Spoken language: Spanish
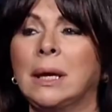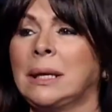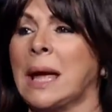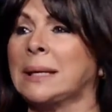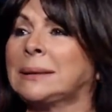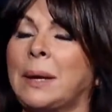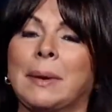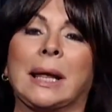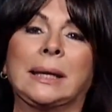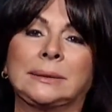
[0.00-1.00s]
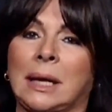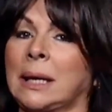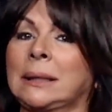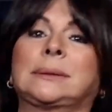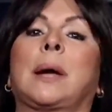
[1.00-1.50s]
Y ahí estaba la gente que
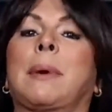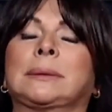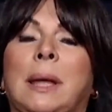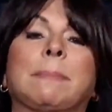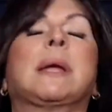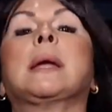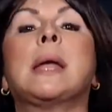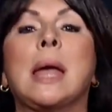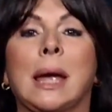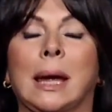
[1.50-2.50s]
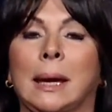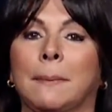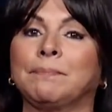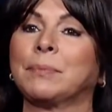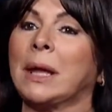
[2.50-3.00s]
él estaba también eh,
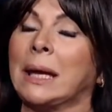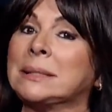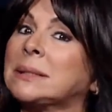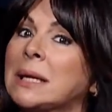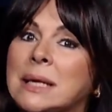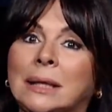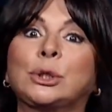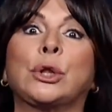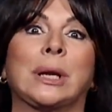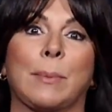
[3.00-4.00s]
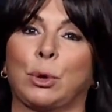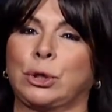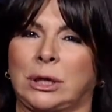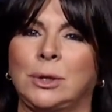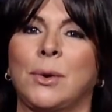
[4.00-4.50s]
enseñando del amor
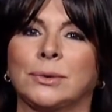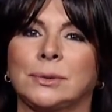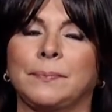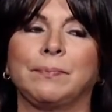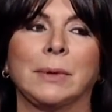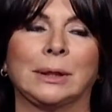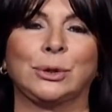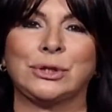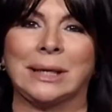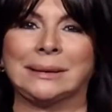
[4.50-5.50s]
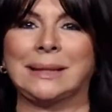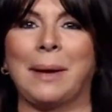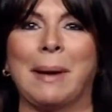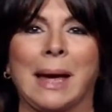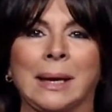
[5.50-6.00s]
de Dios. Entonces él
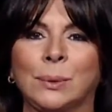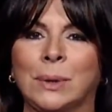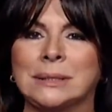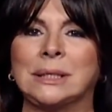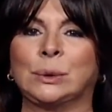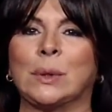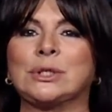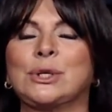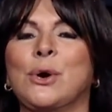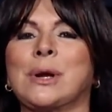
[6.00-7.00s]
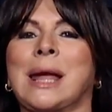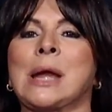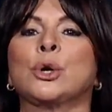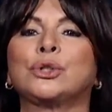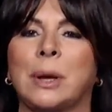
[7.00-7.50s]
estaba en una situación que
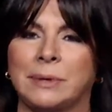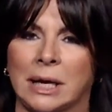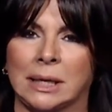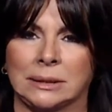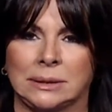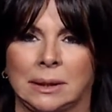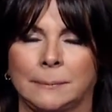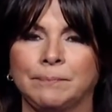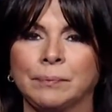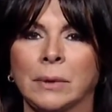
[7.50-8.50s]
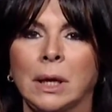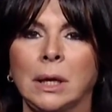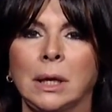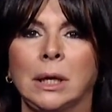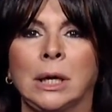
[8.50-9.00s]
no sabía qué hacer.
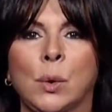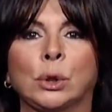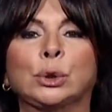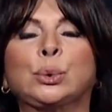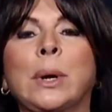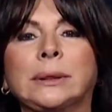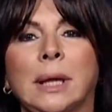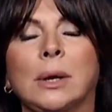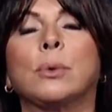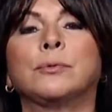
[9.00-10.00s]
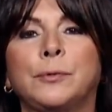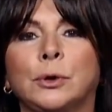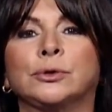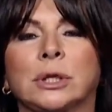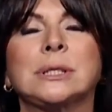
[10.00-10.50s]
Y cuando tú estés
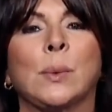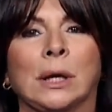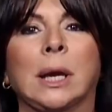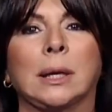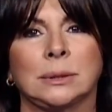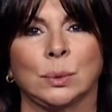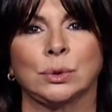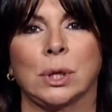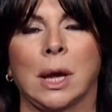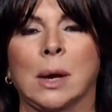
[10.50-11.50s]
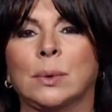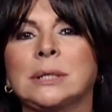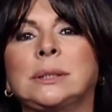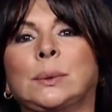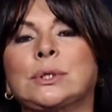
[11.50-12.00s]
confrontes, igual que Jesús, en una
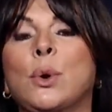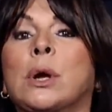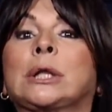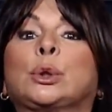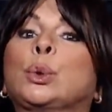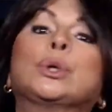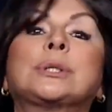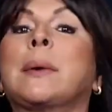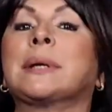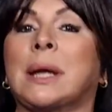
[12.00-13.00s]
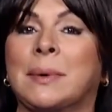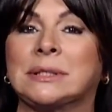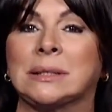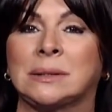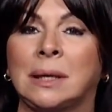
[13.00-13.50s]
situación que tú no sabes qué vas
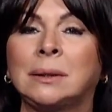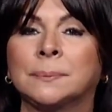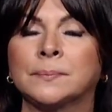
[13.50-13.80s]
a hacer,